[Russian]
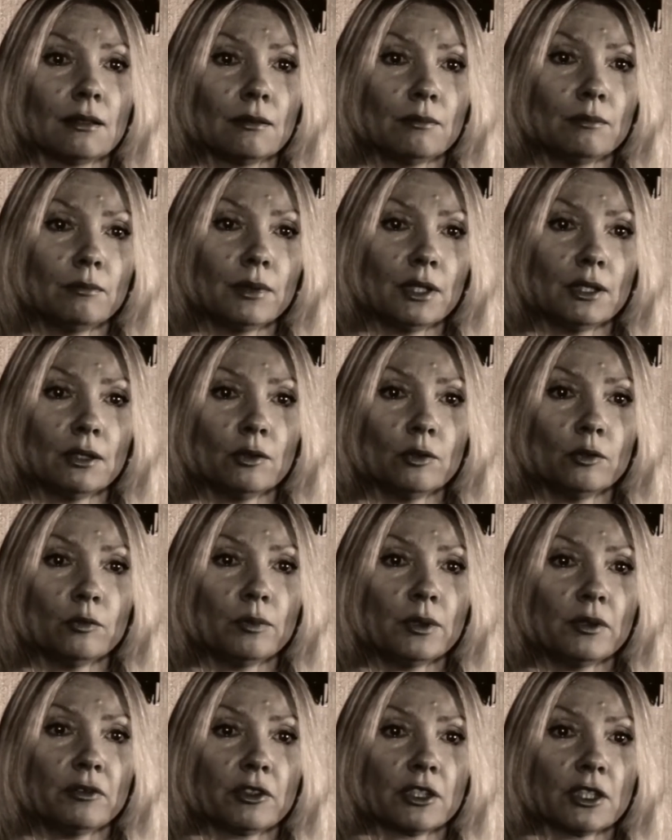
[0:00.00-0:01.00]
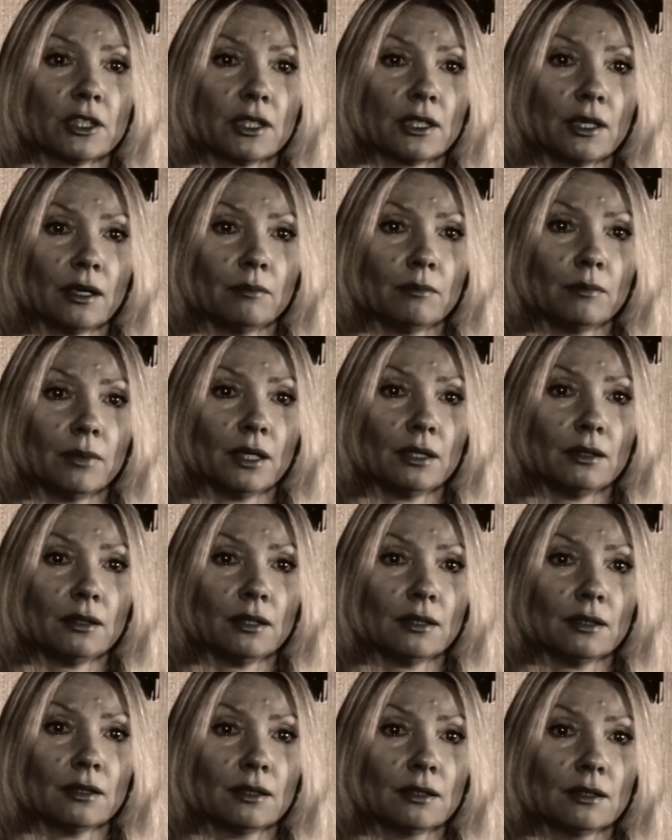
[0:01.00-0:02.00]
«Мина, убившая
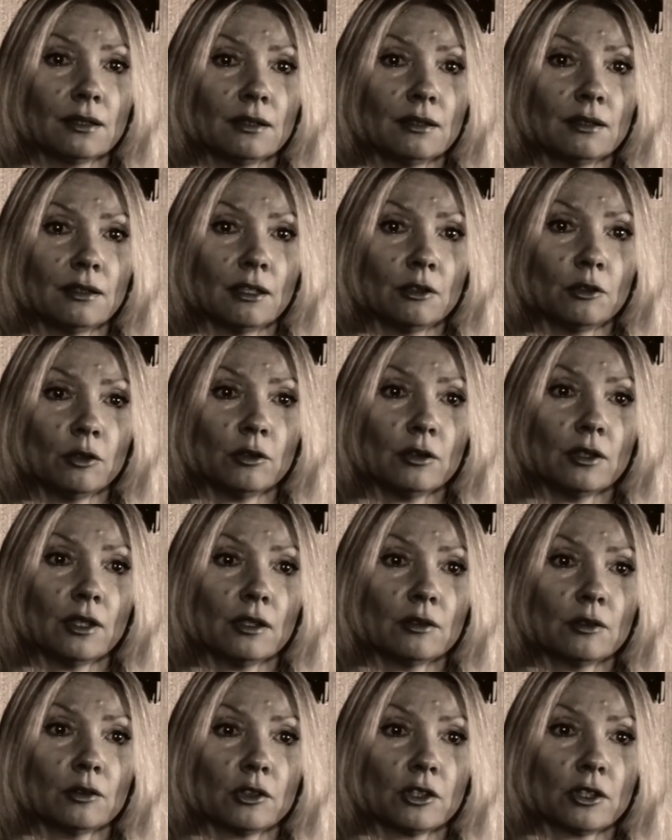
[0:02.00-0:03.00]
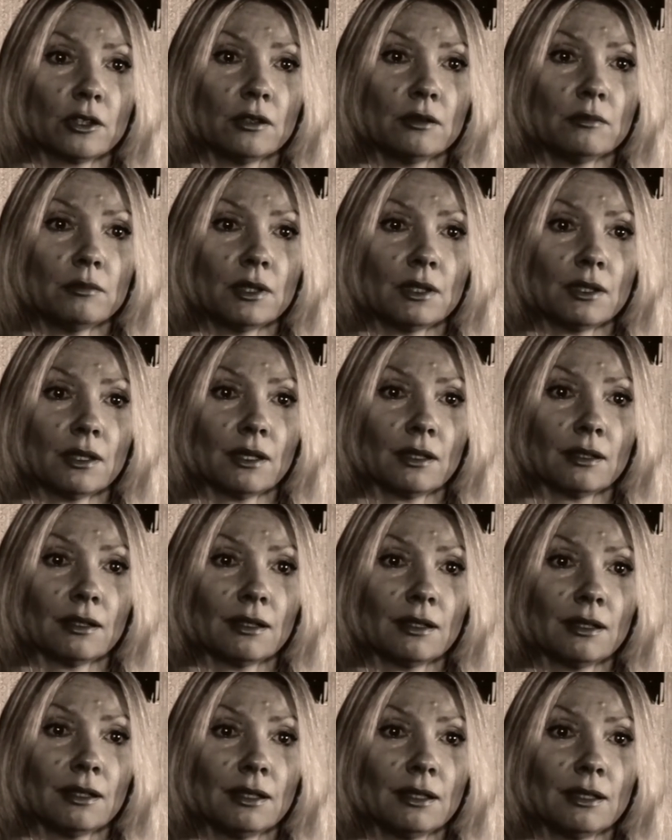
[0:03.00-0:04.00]
комбата, надолго оглушила меня,
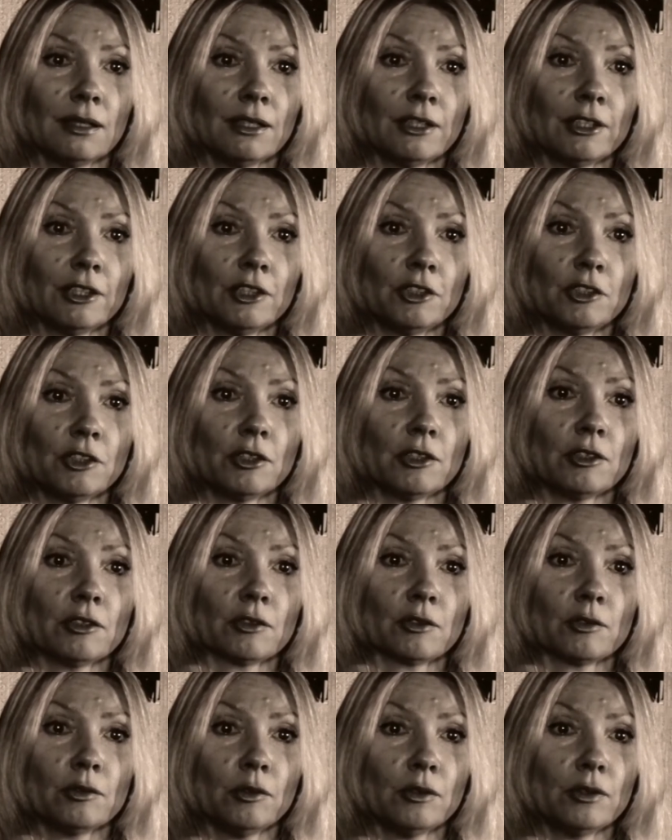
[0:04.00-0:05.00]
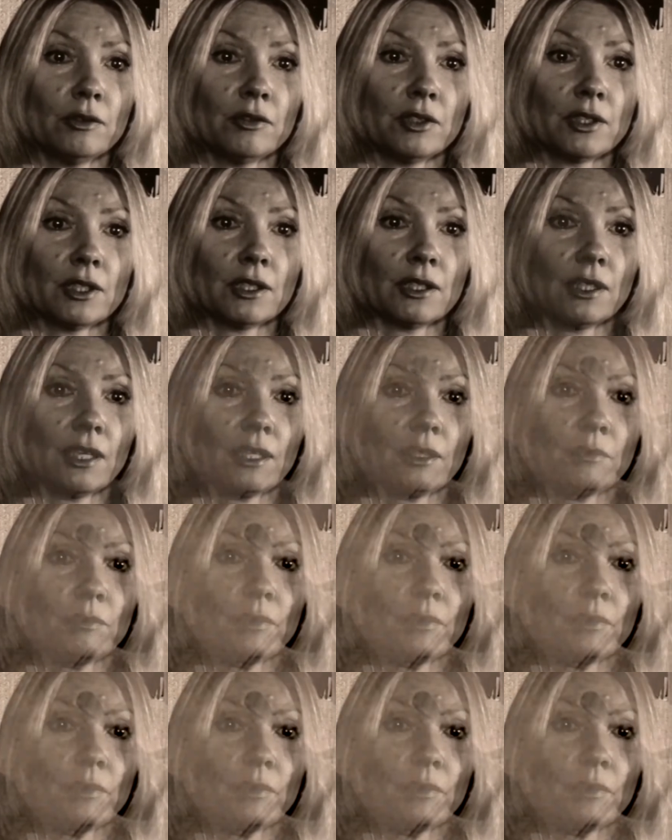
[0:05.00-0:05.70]
и через годы в стихах